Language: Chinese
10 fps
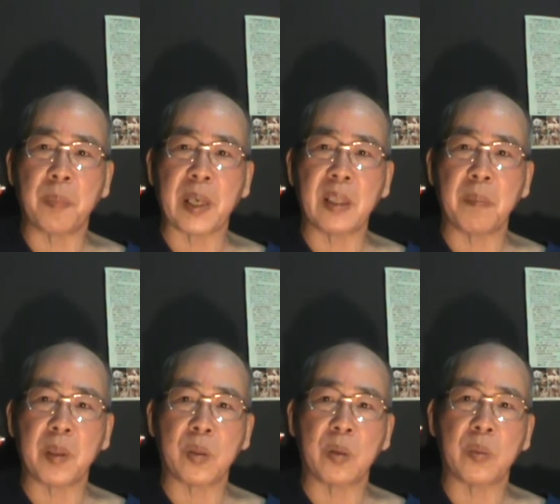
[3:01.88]
白天没
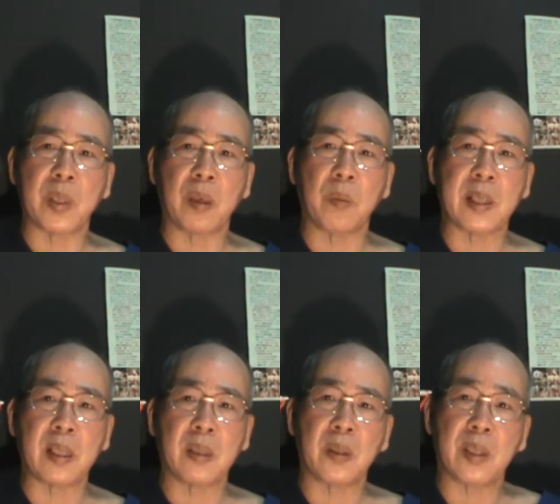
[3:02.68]
有睡午觉，晚
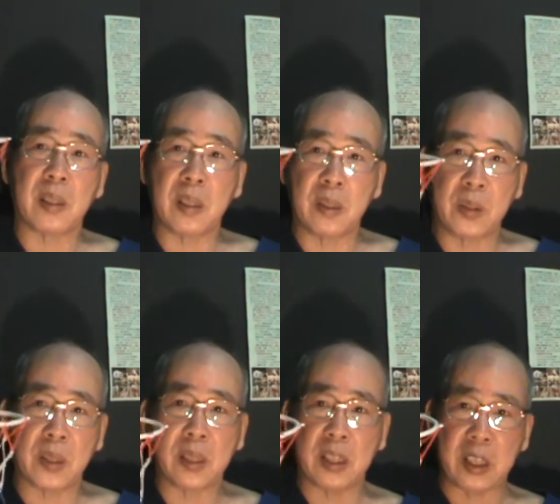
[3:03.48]
上就会就
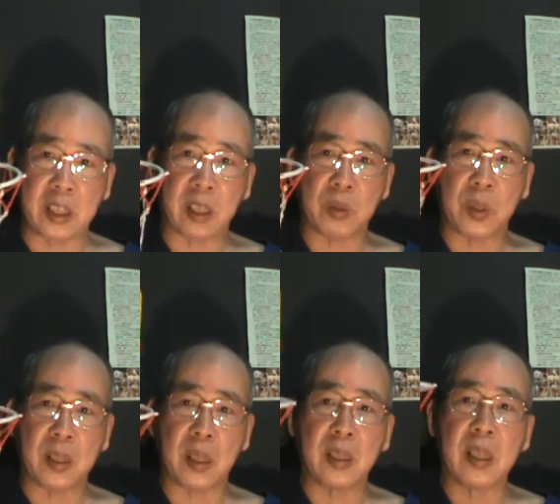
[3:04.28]
会提早睡
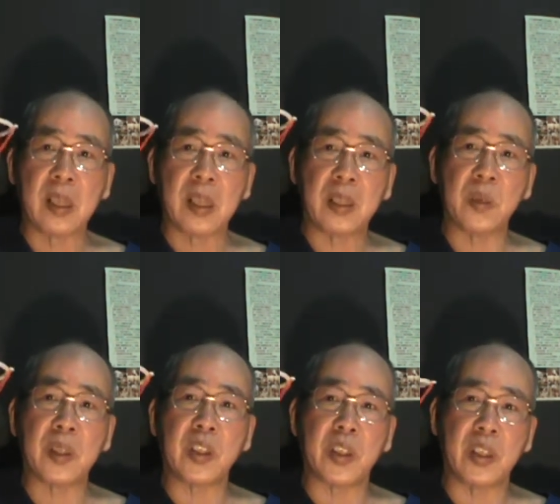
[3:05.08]
觉，因为
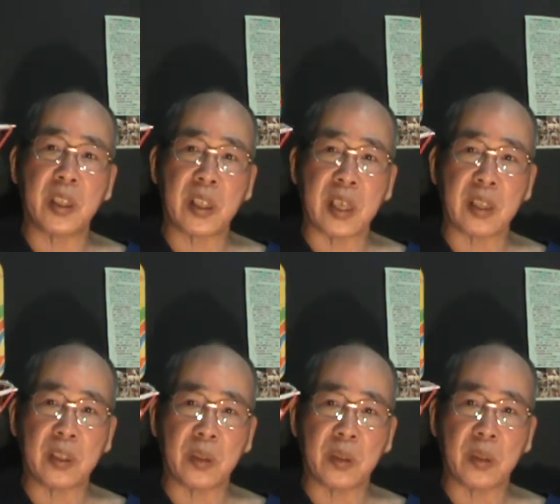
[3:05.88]
体力仍然是
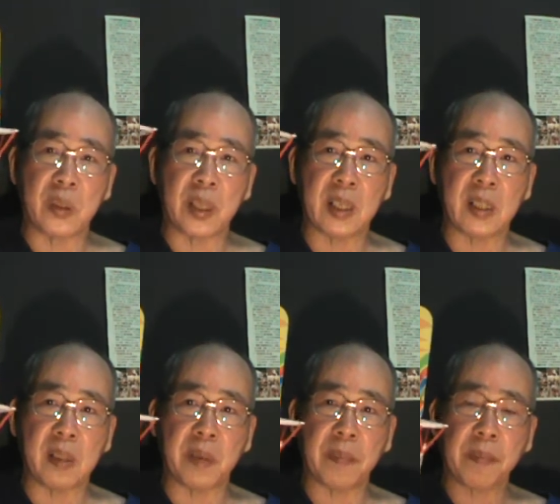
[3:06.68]
有有限制
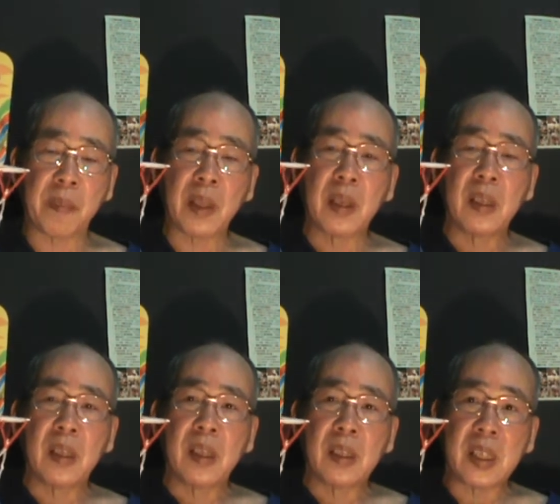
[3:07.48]
嘛。
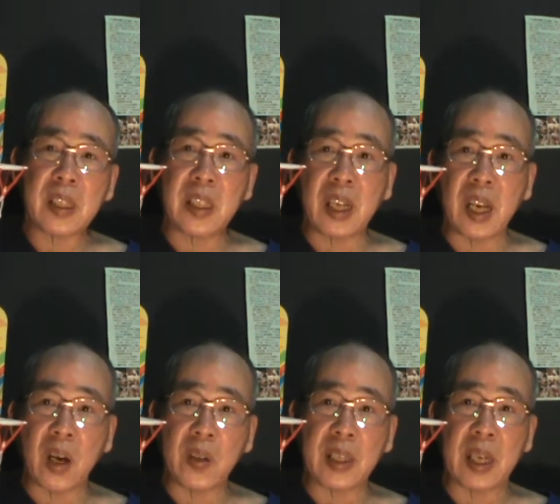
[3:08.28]
可是这个
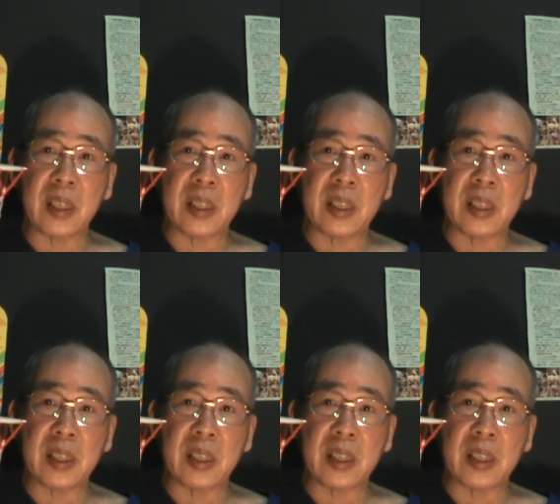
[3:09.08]
老人他，